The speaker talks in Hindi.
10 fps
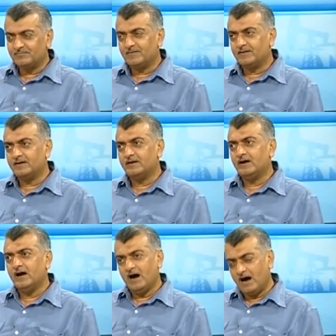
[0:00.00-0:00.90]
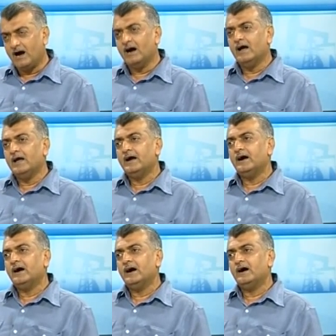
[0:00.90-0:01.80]
ग्रेड्स होते हैं हाँ हमारी
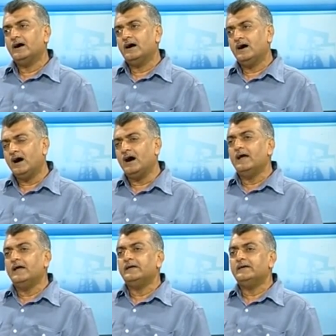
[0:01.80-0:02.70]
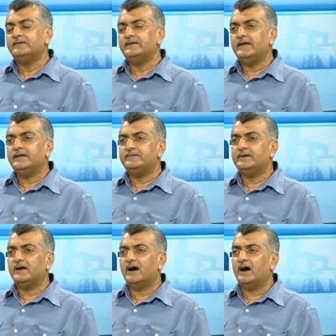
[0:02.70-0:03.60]
क्वालिटी क्या है हाँ ये ये
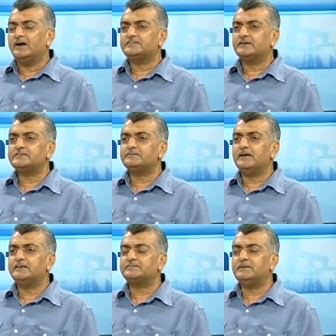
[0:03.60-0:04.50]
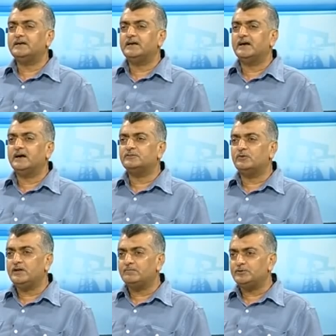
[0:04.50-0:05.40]
हाँ, इसमें इसमें
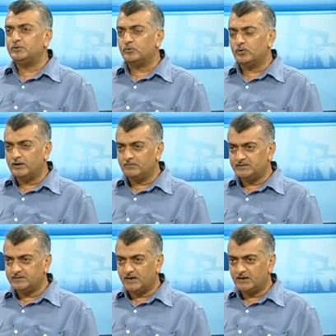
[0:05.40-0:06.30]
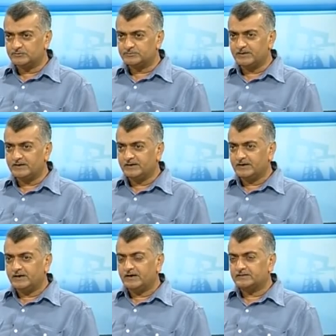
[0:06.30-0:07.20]
दुनिया में जो कोयला मिलता है उसमें
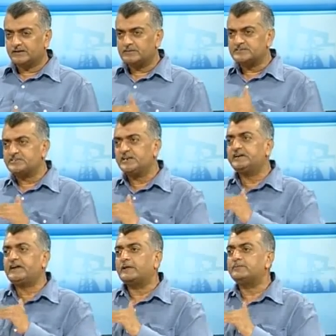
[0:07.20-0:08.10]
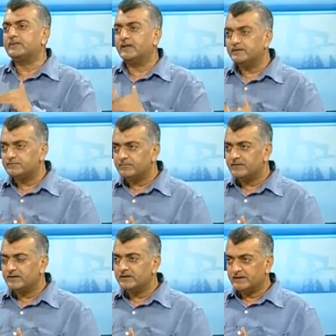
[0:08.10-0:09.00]
तकरीबन छः टाइप्स हैं अच्छा
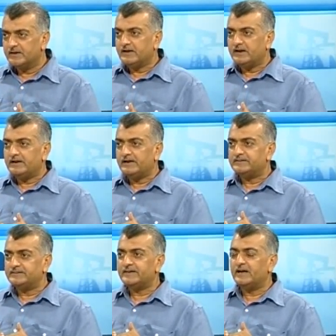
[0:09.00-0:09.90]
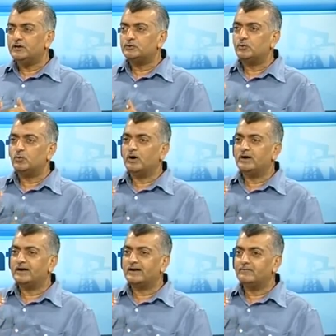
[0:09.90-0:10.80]
ठीक है तो
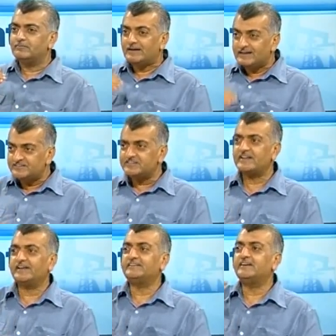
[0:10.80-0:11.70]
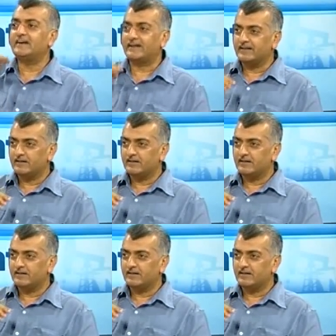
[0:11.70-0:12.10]
अगर हम नीचे से रैंकिंग करें